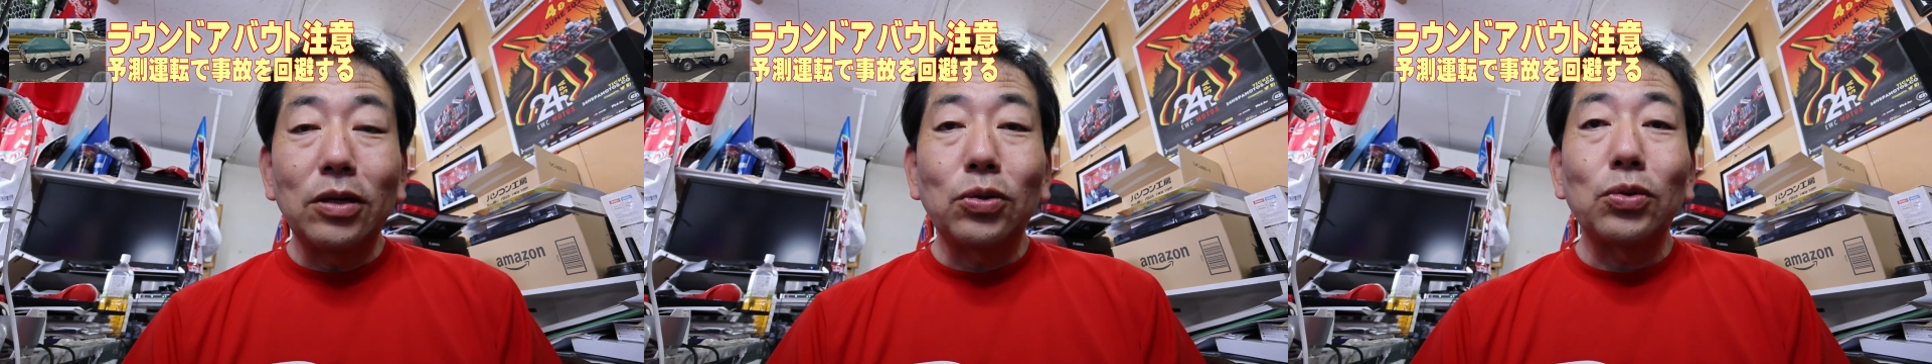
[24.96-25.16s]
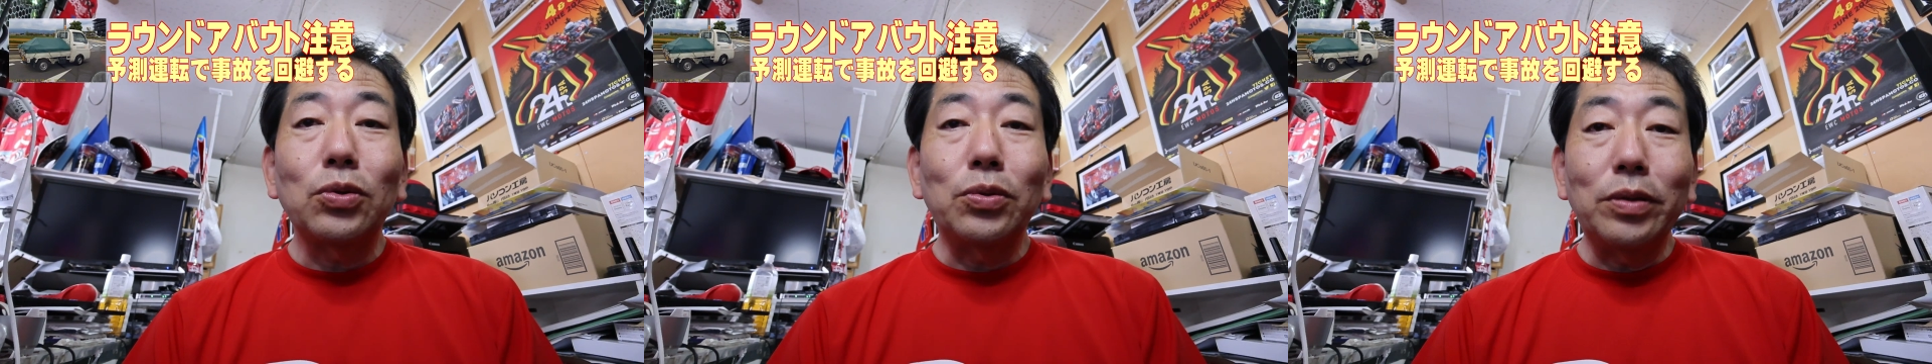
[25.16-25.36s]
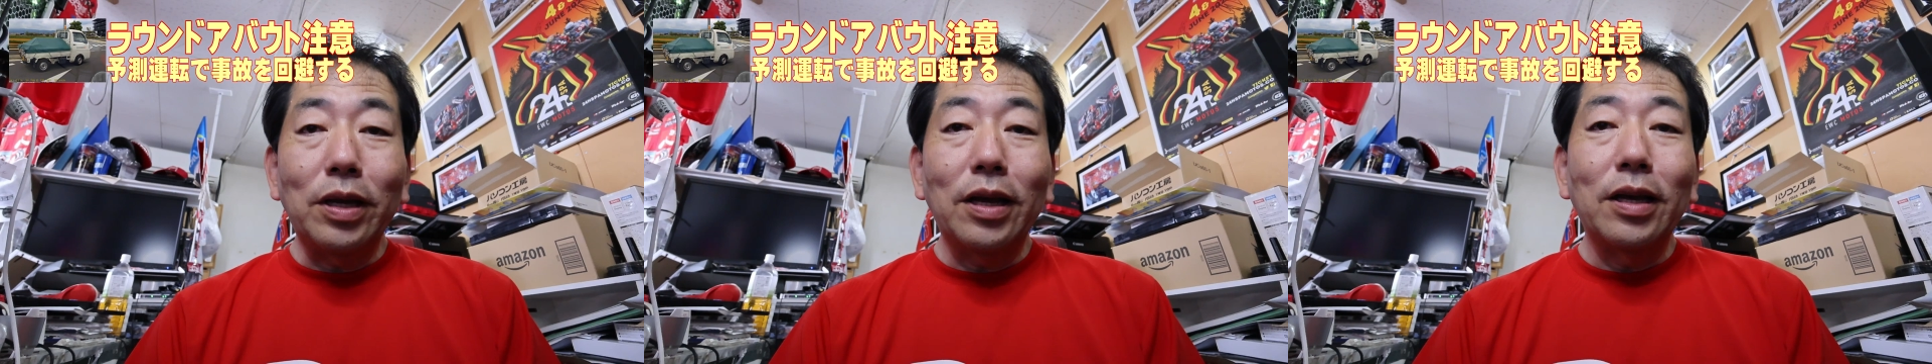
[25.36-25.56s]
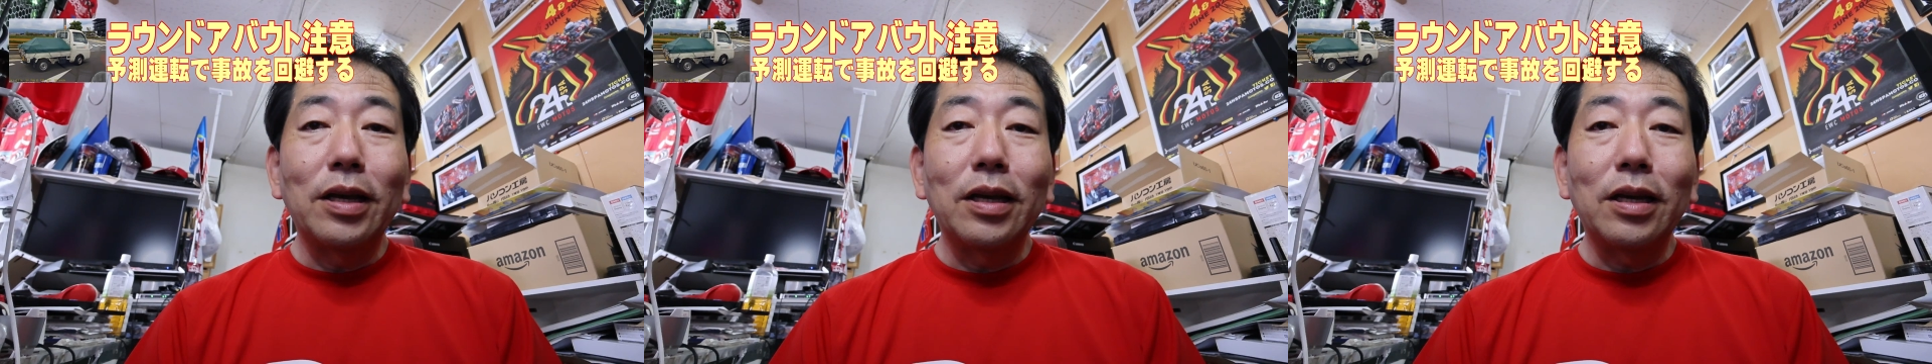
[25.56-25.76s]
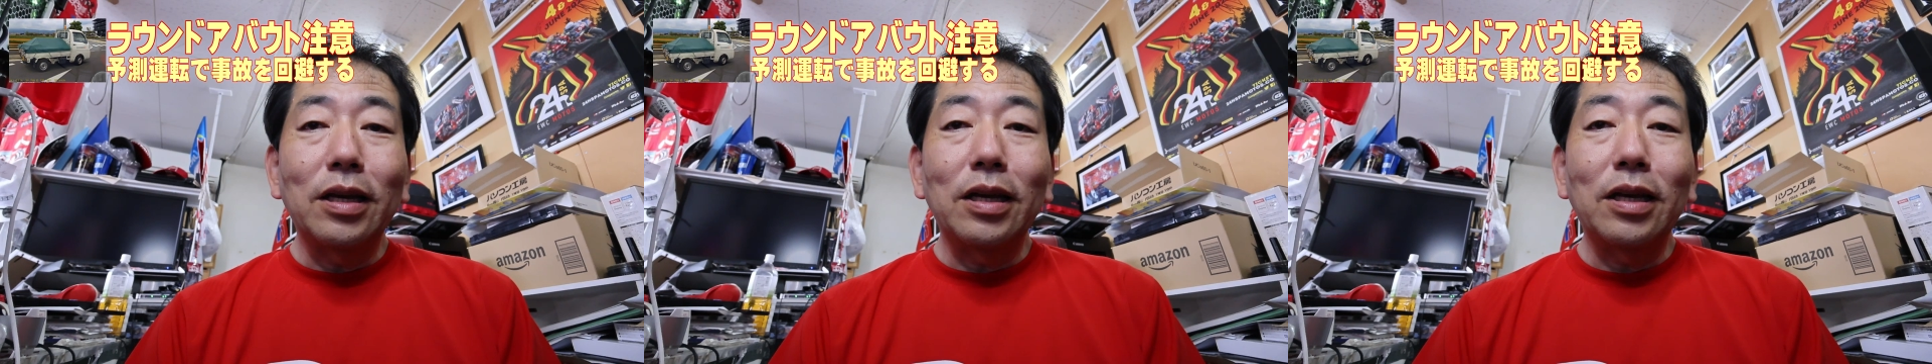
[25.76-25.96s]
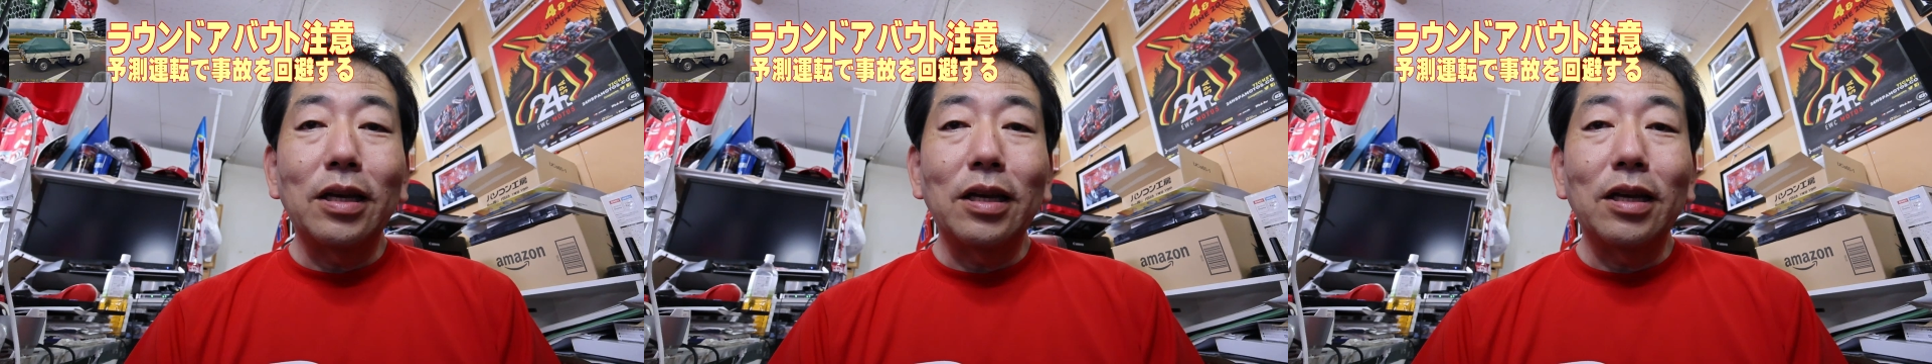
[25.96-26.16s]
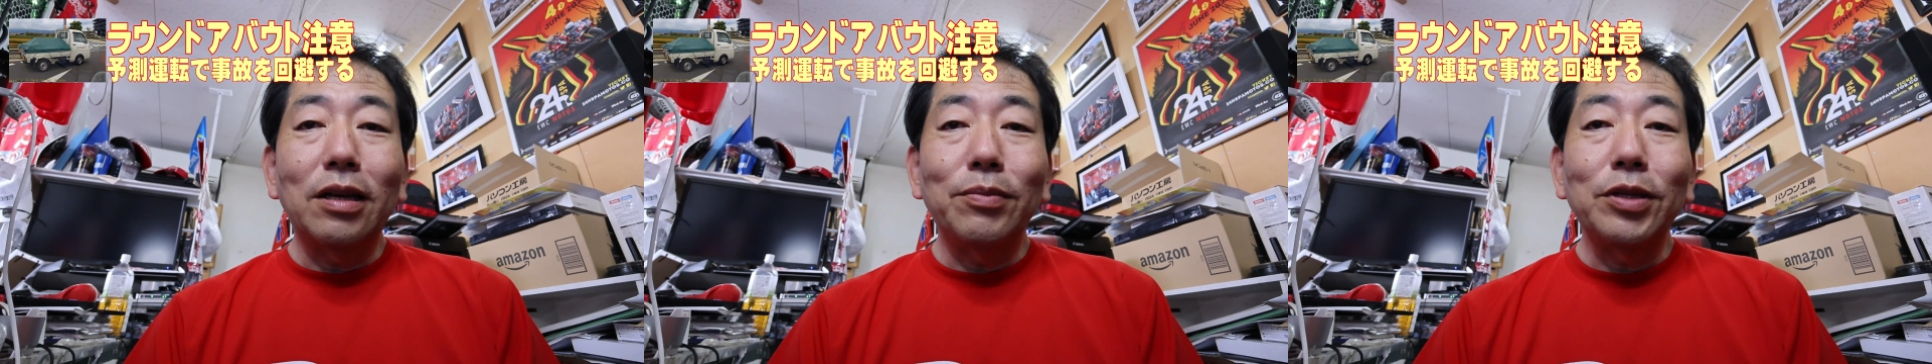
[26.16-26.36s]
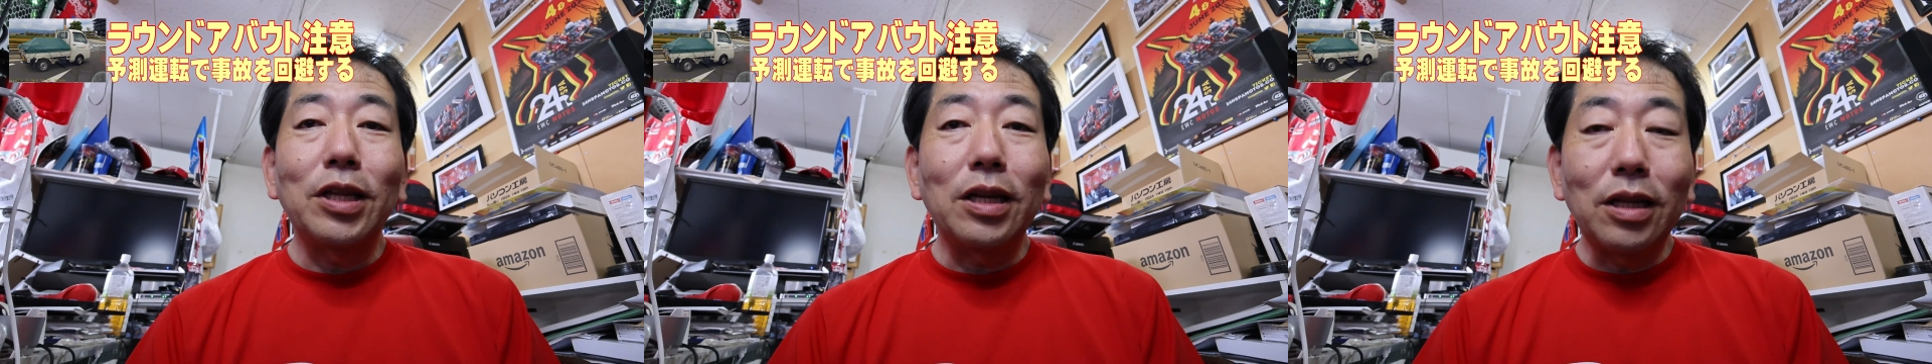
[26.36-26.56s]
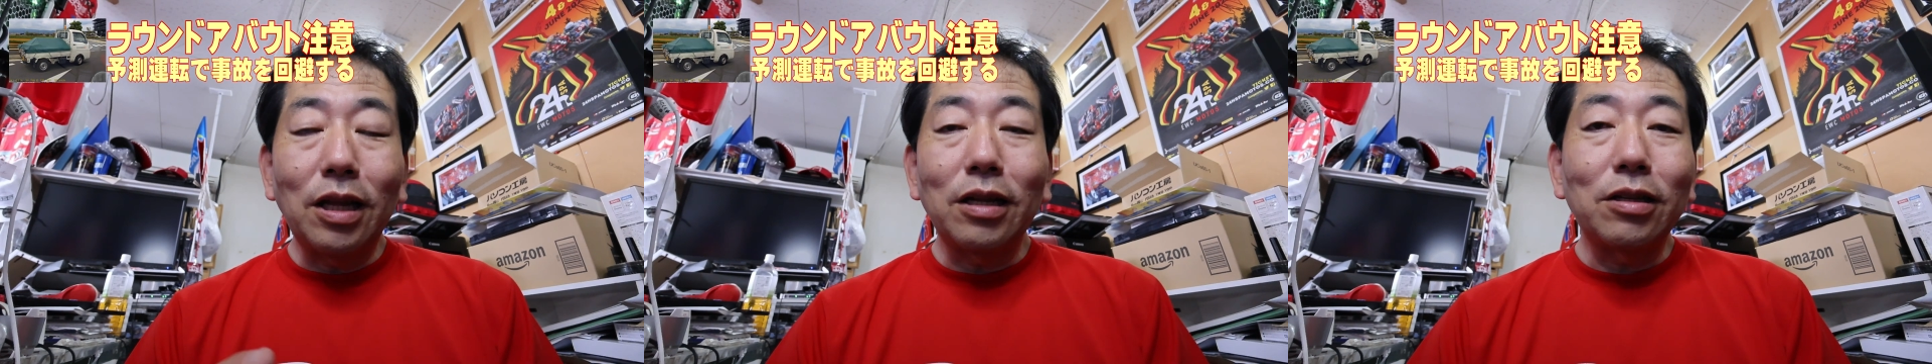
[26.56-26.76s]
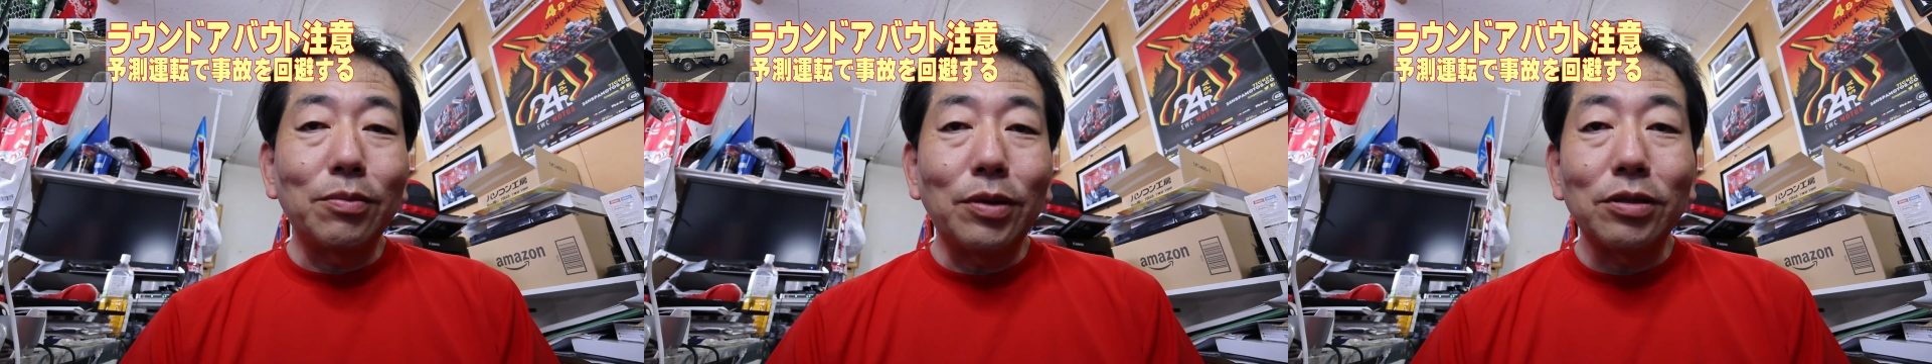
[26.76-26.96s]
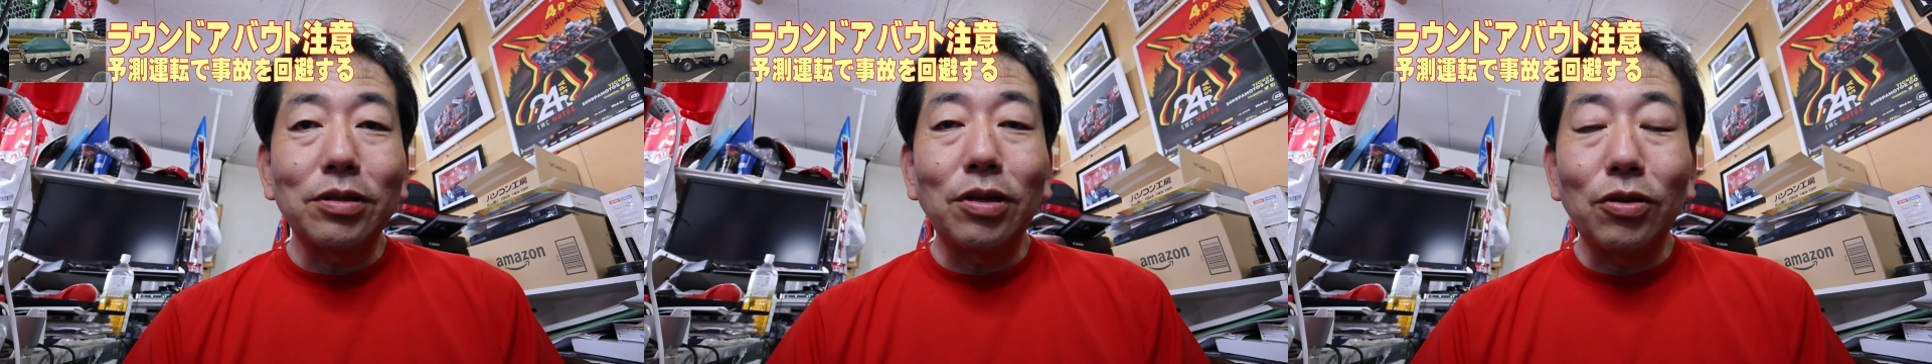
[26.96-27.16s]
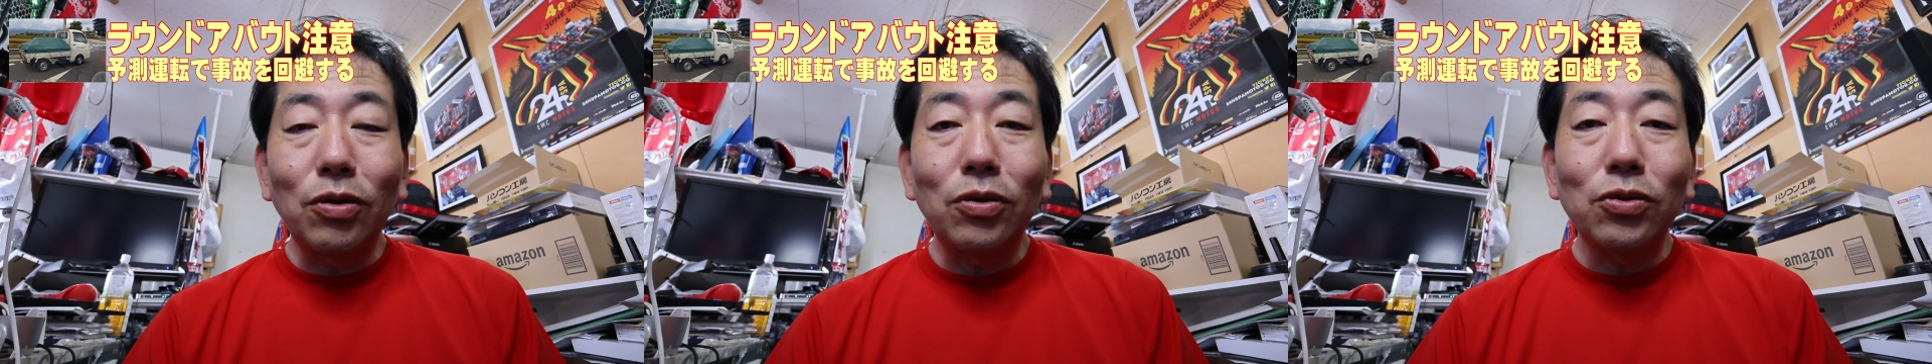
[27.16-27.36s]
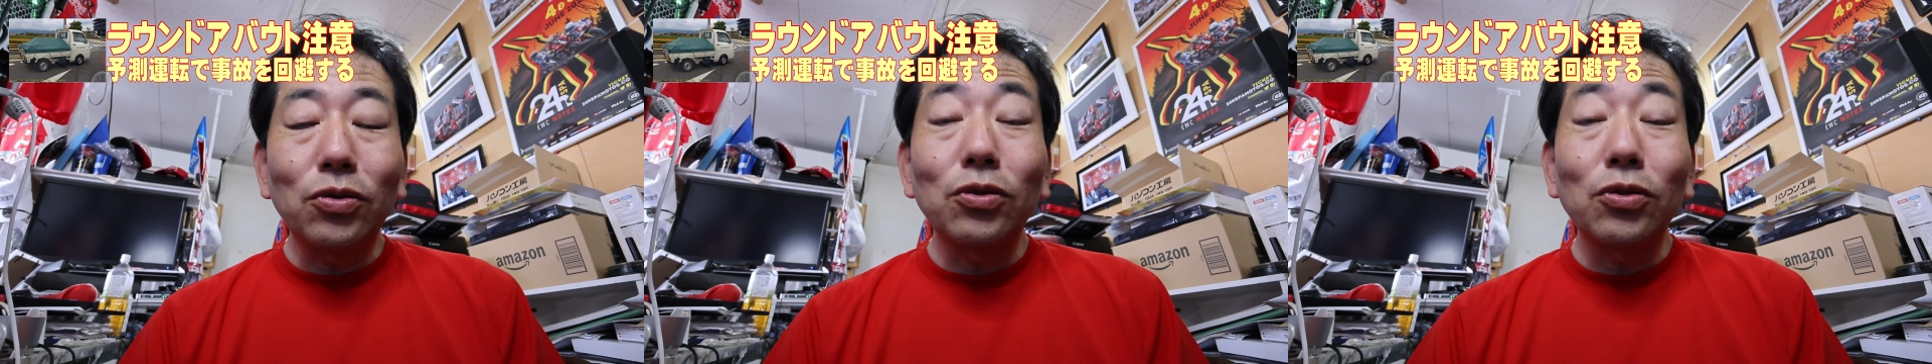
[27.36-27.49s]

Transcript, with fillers: ことをね、えー、見ていただきますけど、